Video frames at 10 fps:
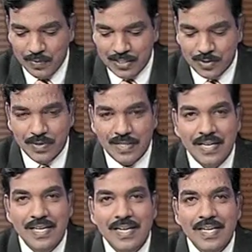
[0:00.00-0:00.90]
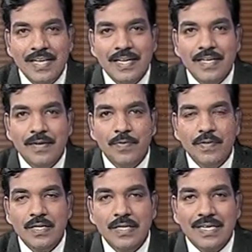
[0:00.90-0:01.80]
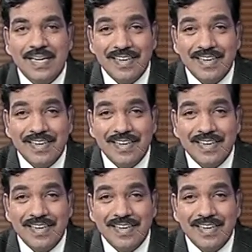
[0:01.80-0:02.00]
மெதுவாக சொல்லுதல் இப்போ வந்து